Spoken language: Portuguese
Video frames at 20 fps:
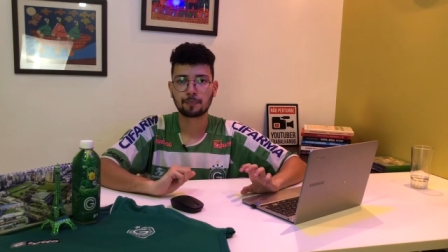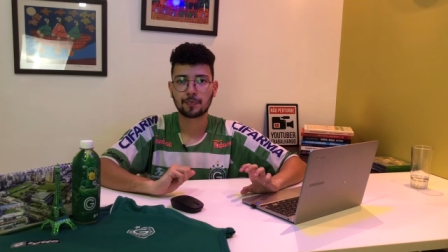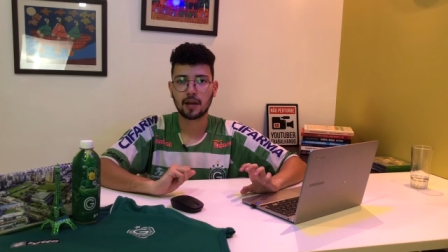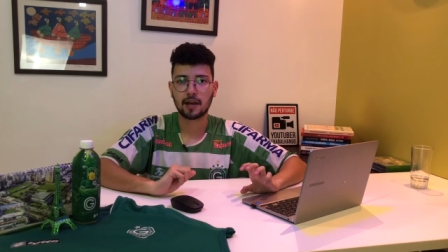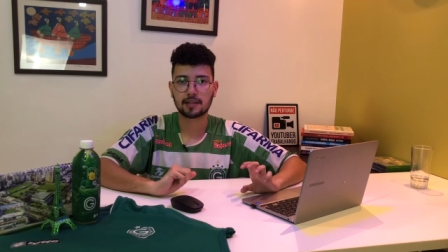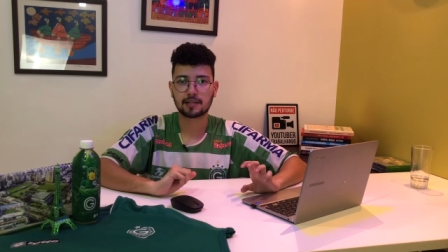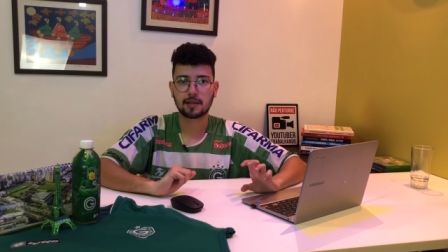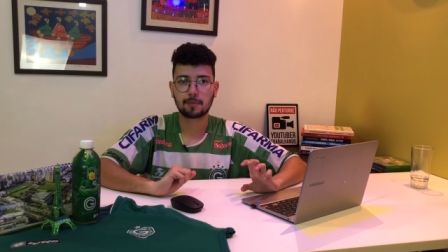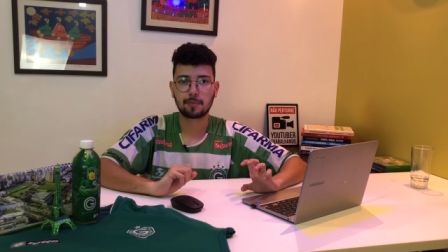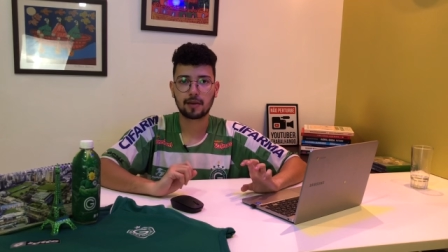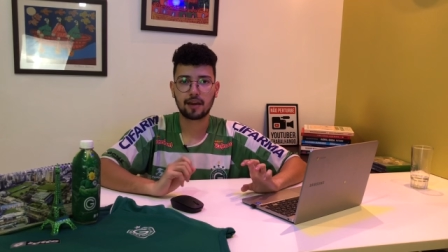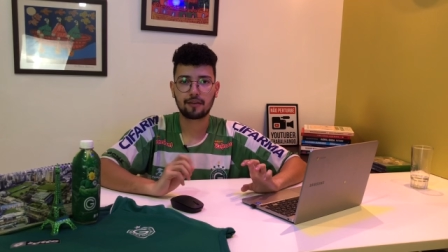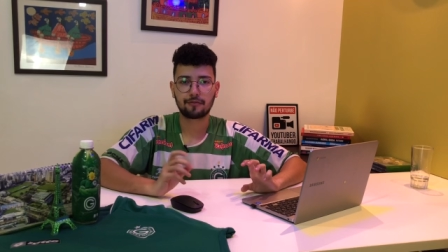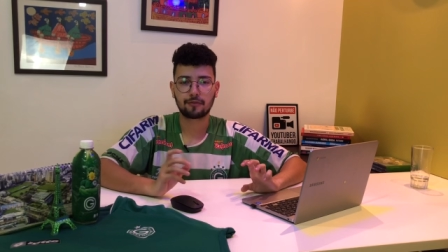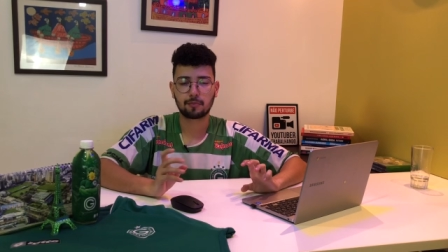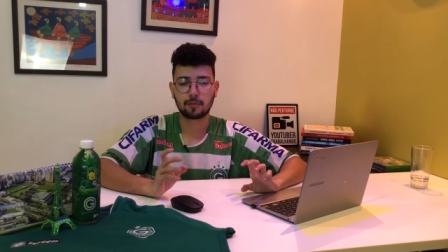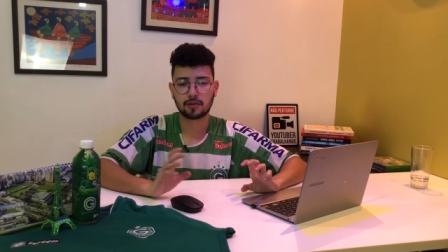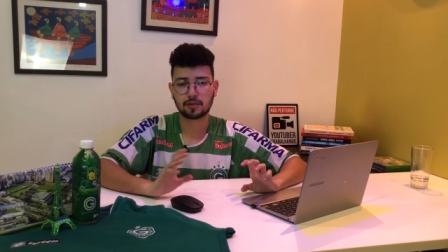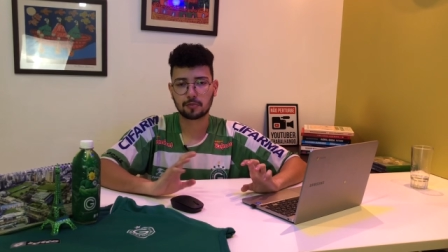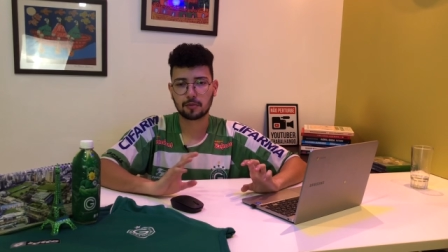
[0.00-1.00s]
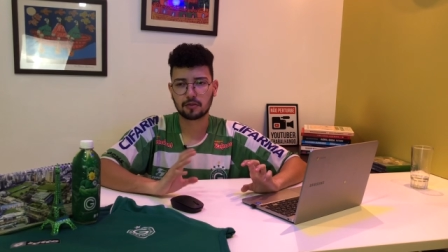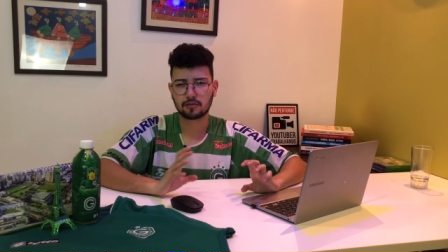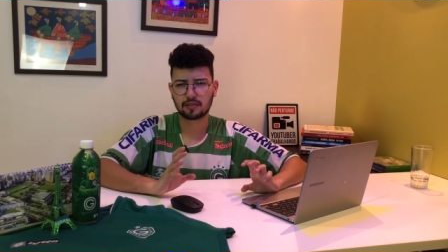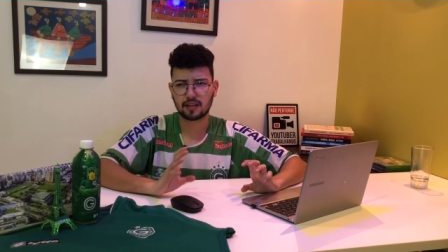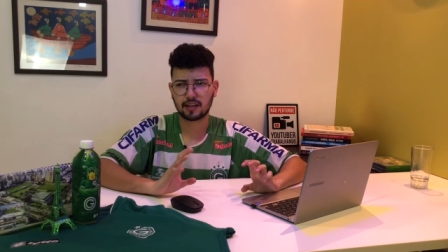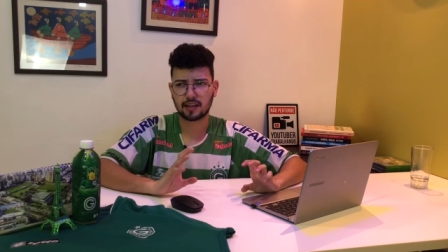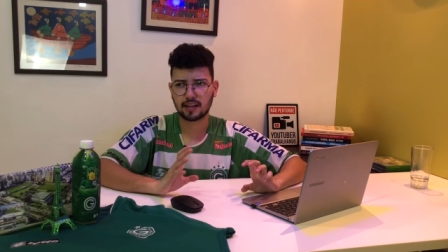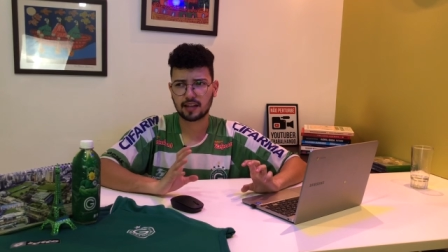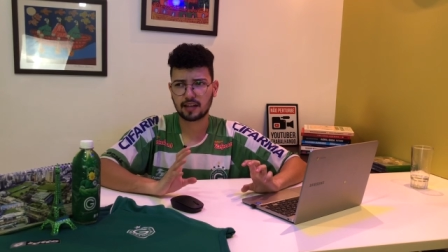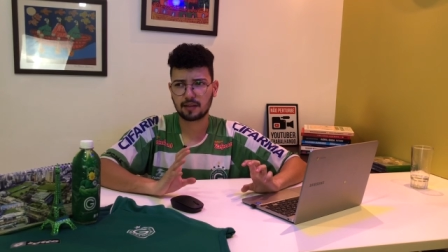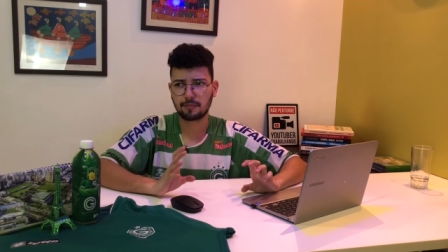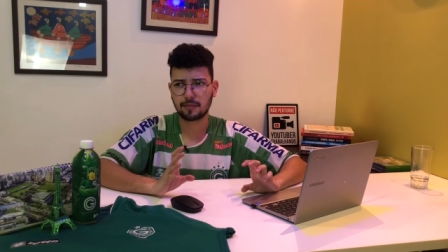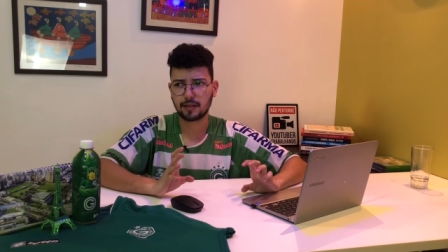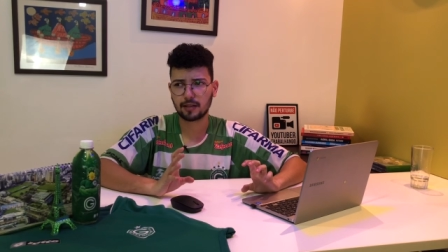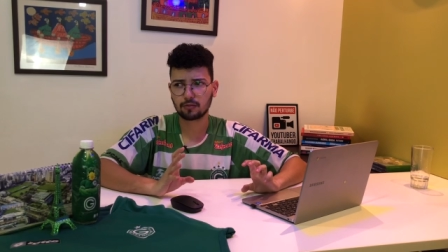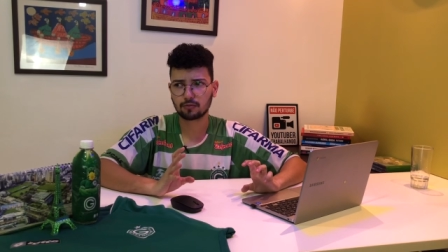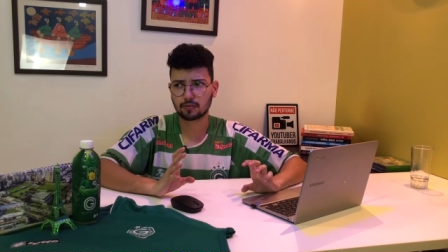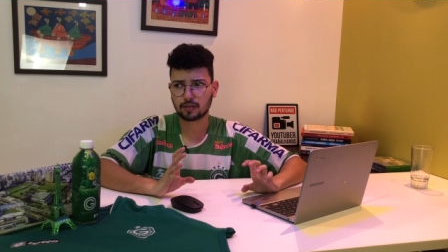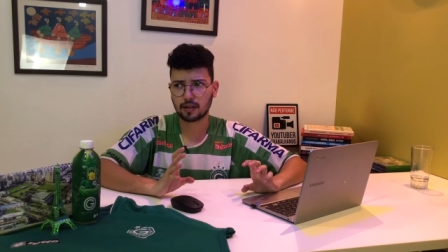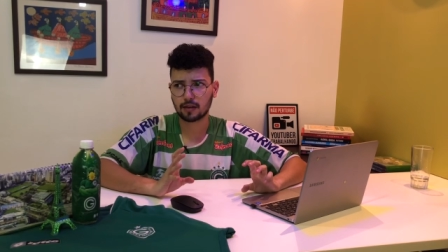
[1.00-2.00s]
a CBF mais ou menos lá naquele
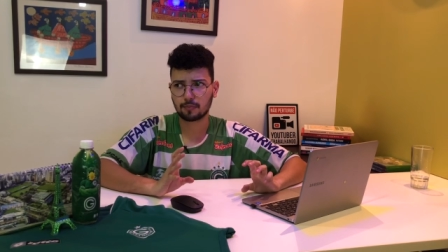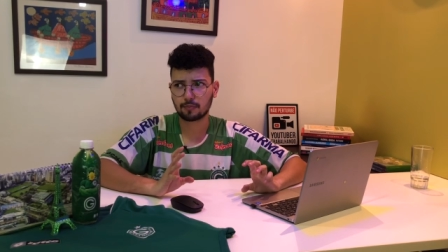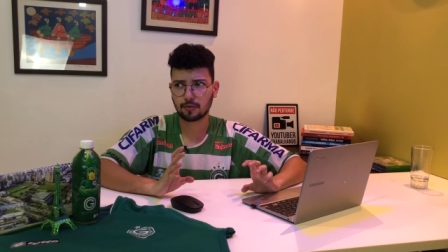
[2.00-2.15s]
período, né?